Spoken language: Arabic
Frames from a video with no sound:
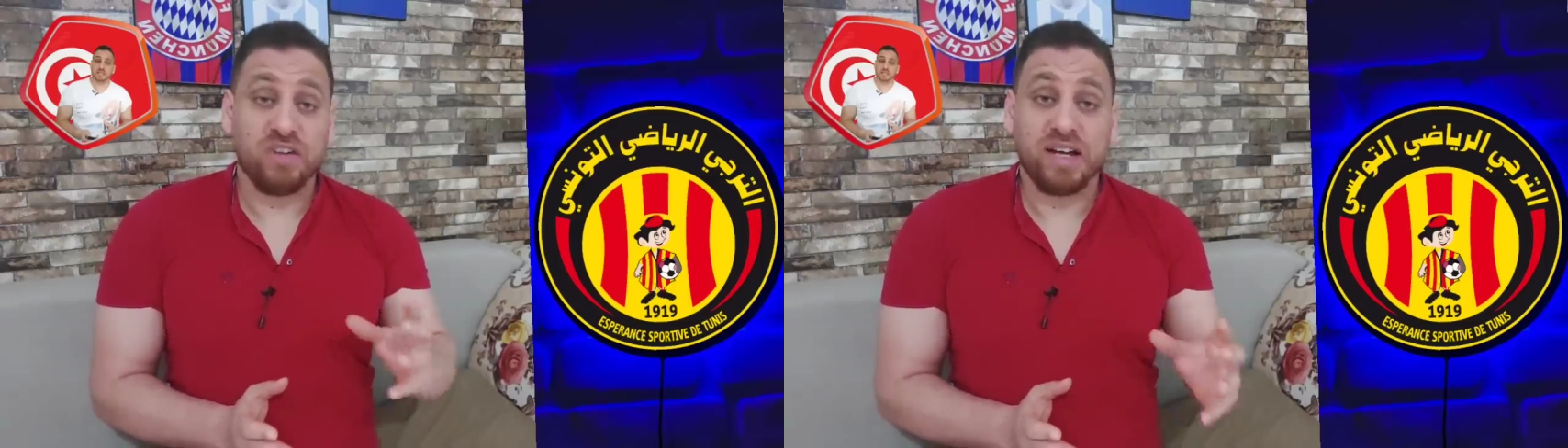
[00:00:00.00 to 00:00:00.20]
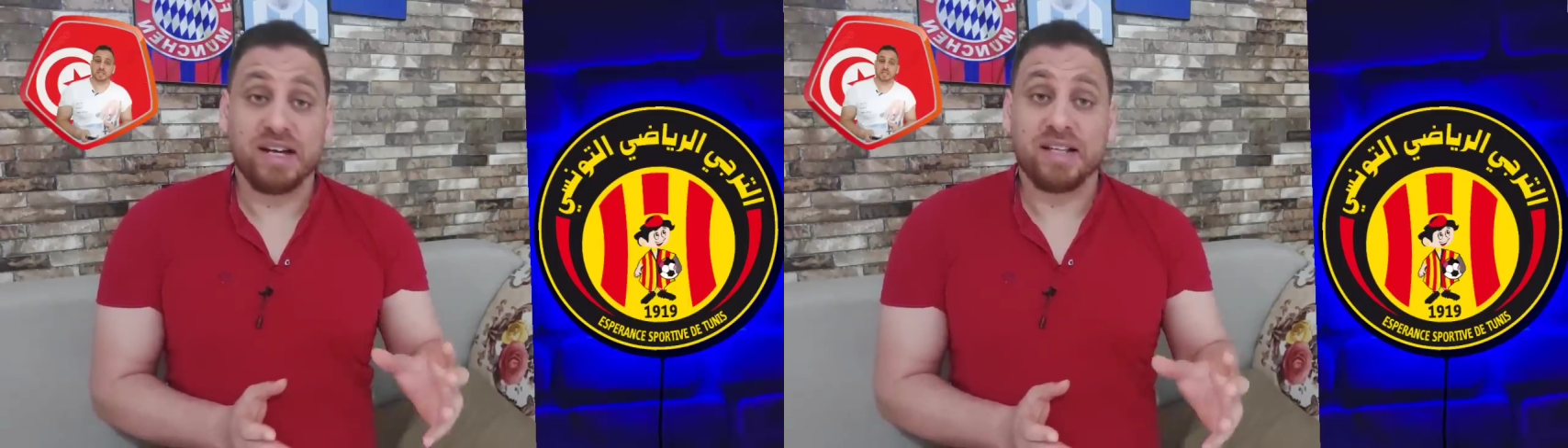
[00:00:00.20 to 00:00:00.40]

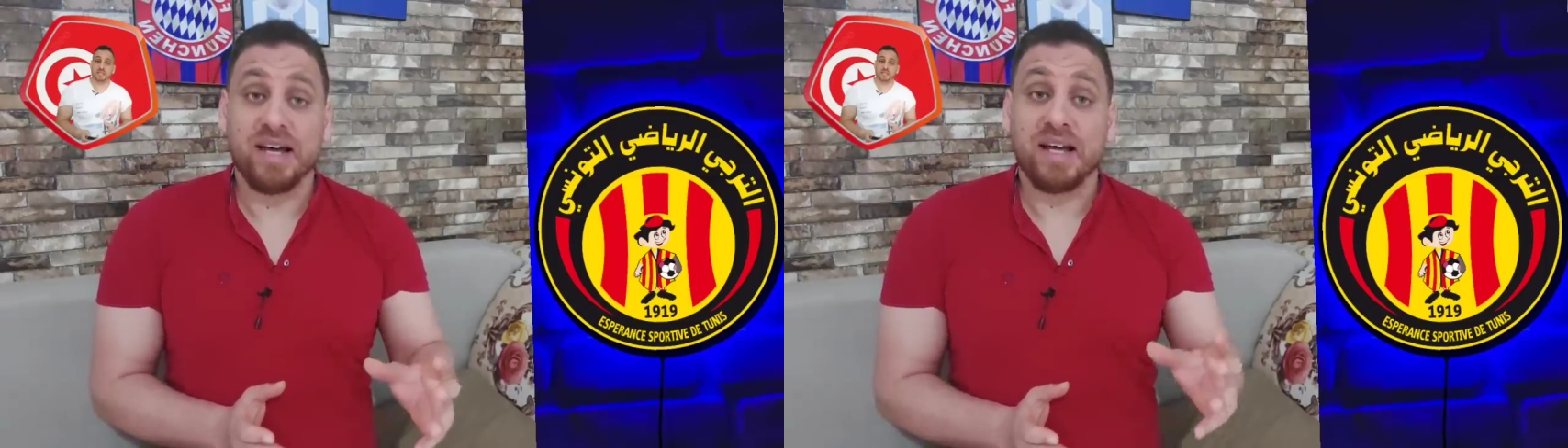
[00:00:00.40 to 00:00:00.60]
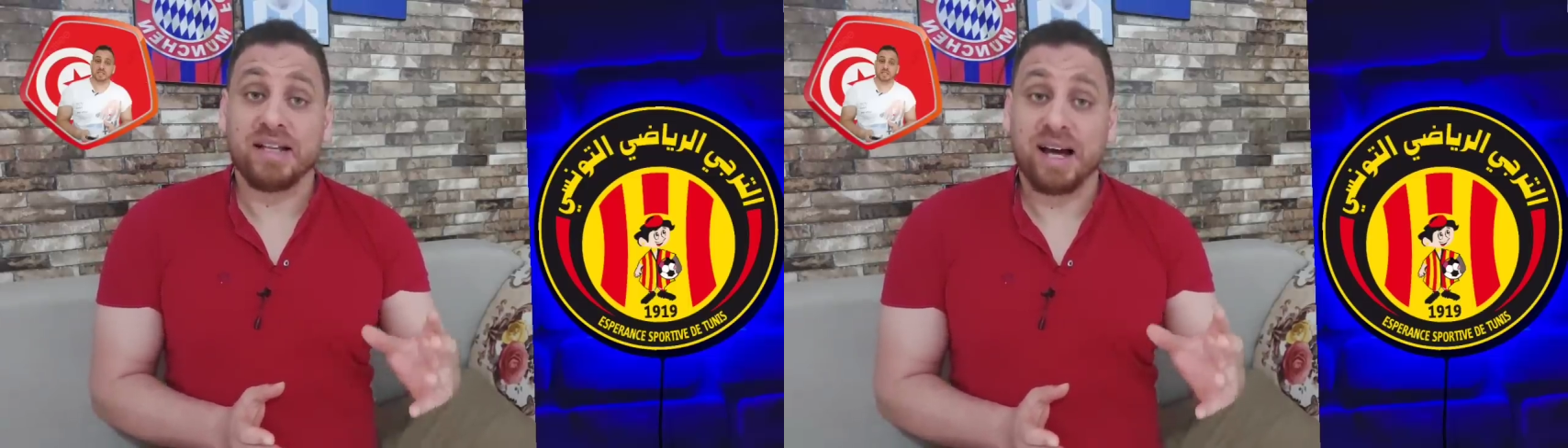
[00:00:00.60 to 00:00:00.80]

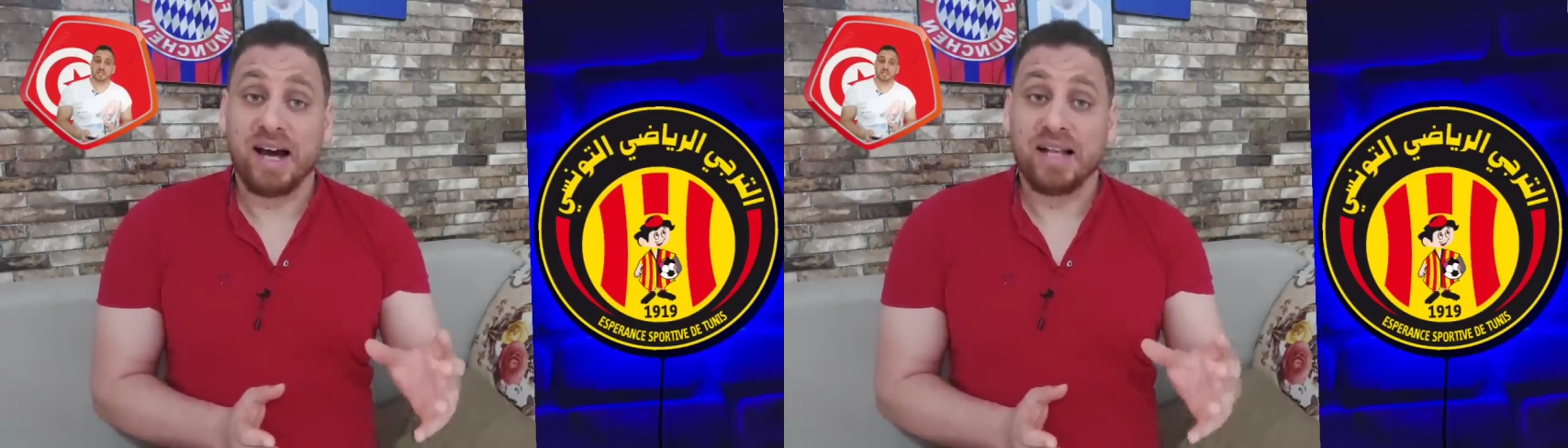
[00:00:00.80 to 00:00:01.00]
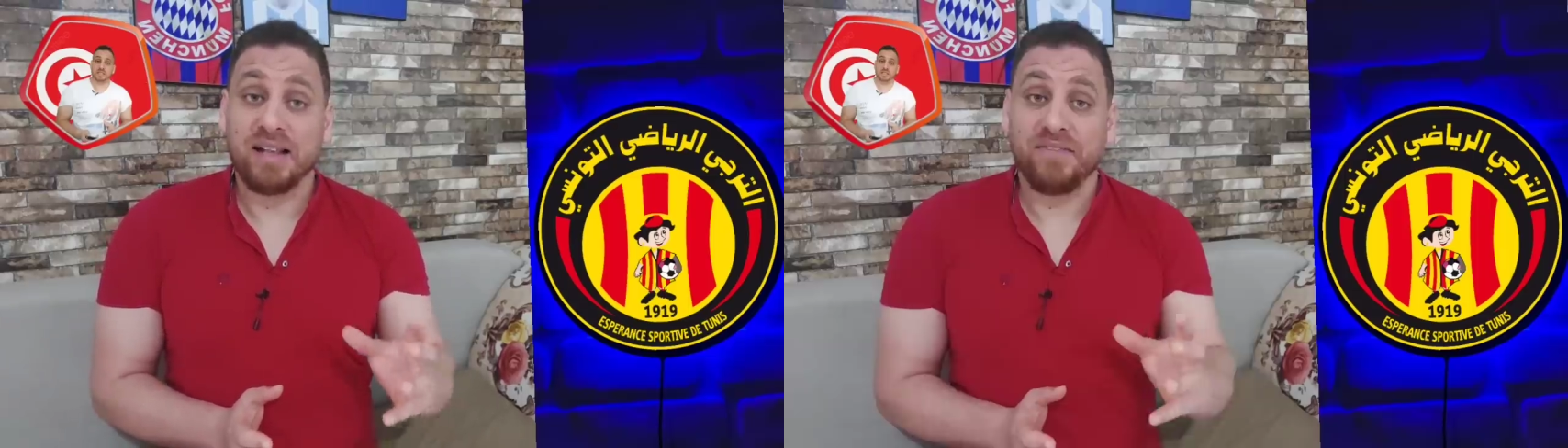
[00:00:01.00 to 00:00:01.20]
فكرة
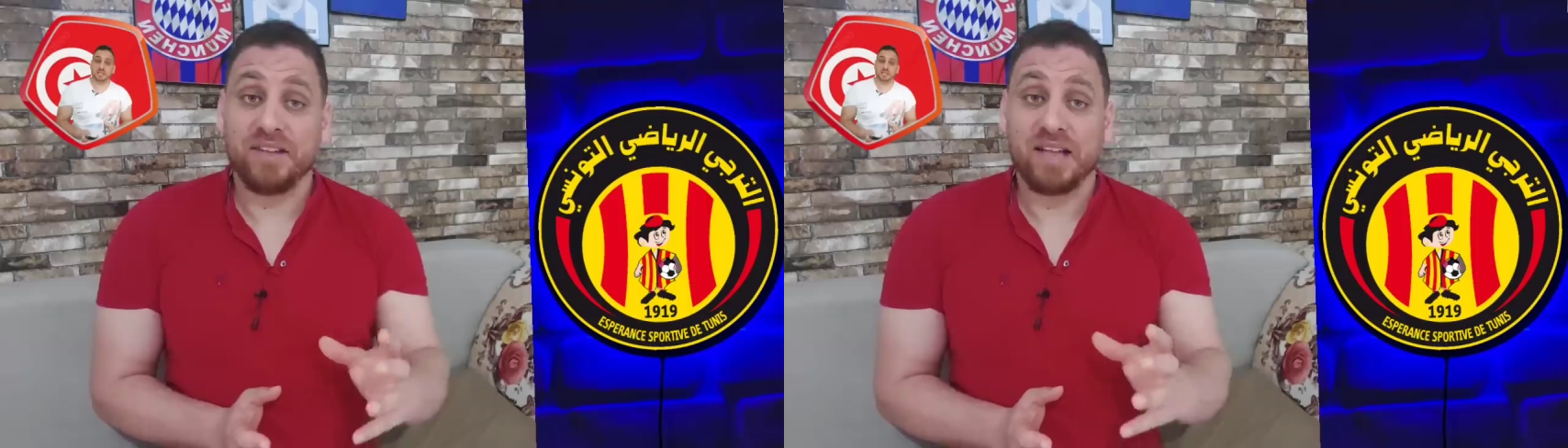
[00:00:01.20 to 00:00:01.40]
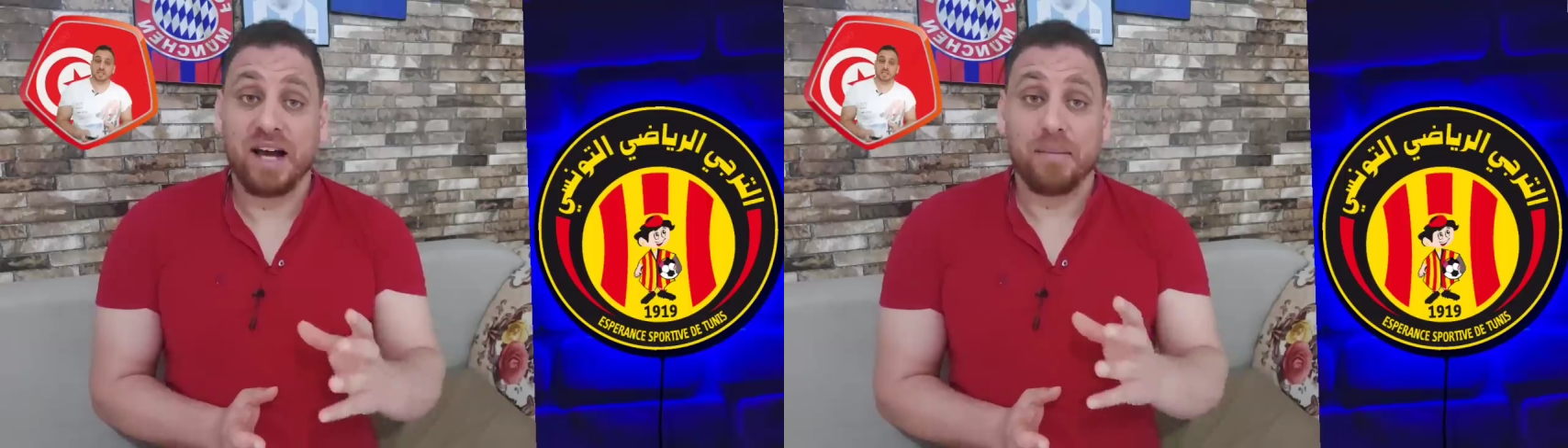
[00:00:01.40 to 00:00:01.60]
تعادل في
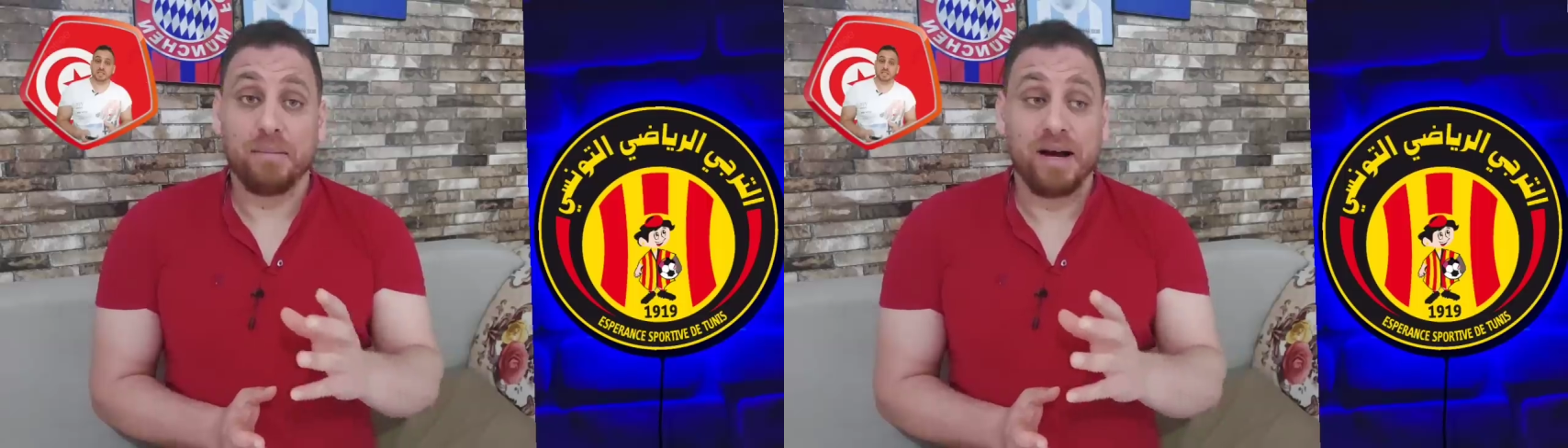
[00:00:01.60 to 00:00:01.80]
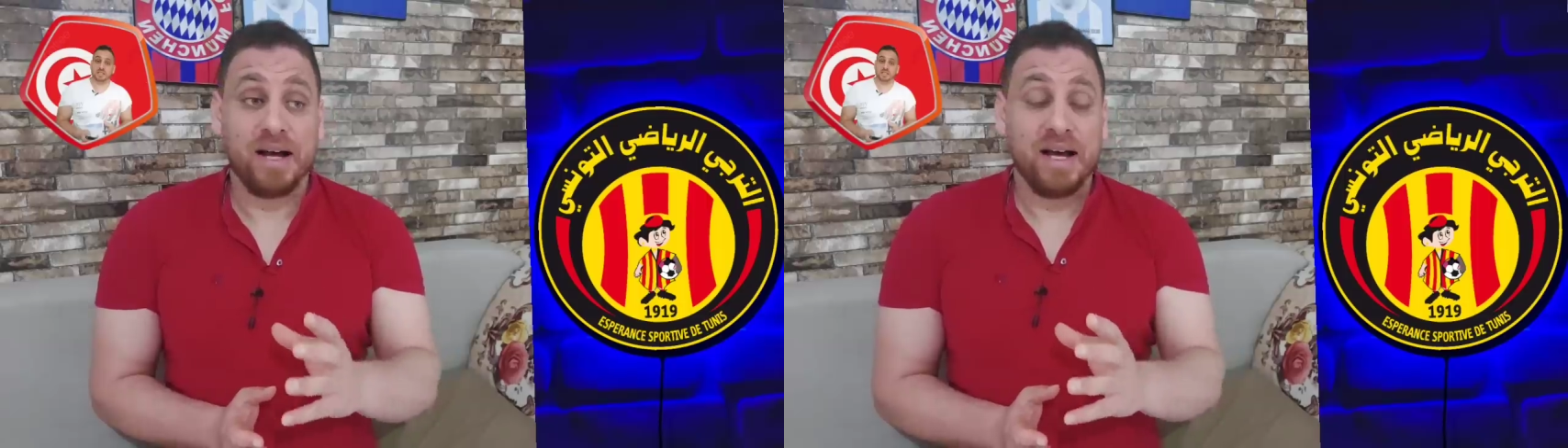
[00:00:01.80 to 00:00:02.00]

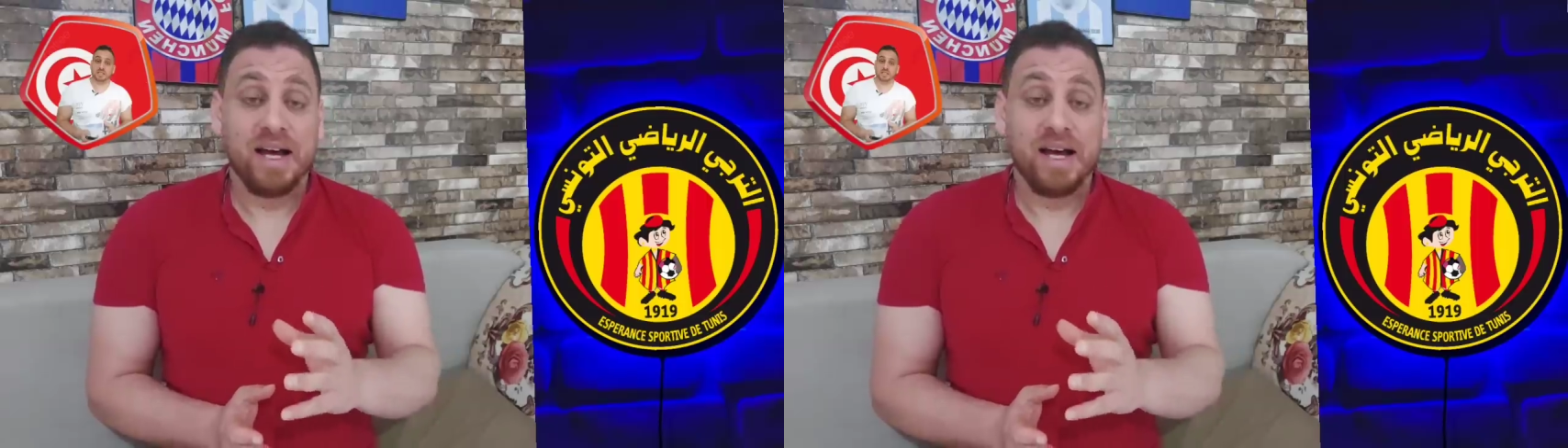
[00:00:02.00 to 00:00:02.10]
طعم